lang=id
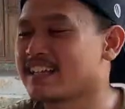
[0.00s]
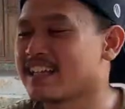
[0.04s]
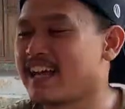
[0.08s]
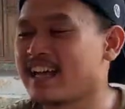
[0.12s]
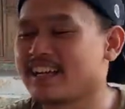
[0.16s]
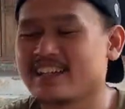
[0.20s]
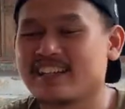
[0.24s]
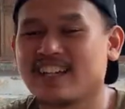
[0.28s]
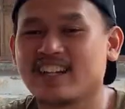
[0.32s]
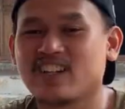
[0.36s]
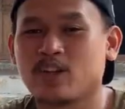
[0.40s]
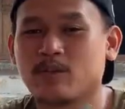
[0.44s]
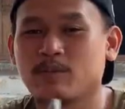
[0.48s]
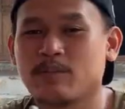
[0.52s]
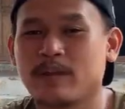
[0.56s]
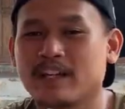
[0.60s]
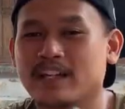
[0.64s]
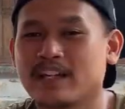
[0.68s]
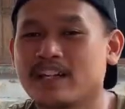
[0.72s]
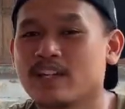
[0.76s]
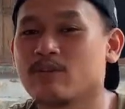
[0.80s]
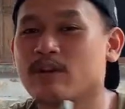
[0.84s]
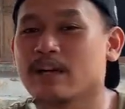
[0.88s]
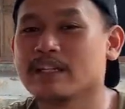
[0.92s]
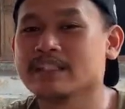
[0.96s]
tang dan obeng
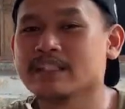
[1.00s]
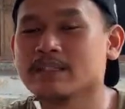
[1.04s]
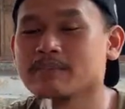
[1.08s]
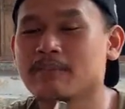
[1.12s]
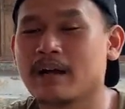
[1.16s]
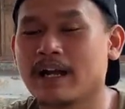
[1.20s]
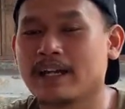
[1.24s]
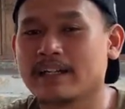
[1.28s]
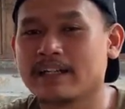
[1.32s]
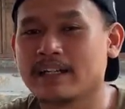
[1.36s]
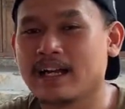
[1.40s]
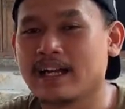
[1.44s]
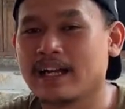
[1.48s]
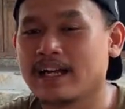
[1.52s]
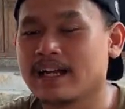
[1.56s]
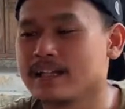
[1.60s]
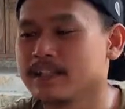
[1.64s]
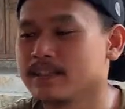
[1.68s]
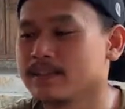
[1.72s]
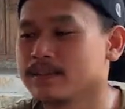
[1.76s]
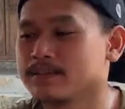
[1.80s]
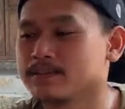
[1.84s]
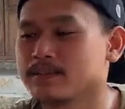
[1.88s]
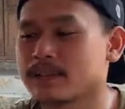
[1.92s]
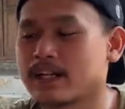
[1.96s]
ini wajib ada
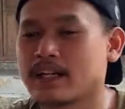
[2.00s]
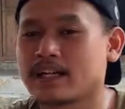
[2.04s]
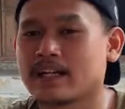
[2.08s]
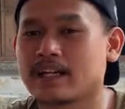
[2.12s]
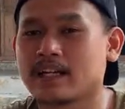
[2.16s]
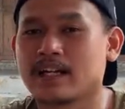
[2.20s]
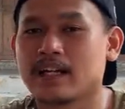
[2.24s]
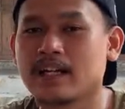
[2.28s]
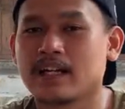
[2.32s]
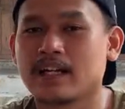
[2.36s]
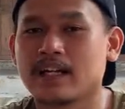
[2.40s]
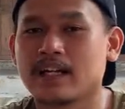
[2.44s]
karena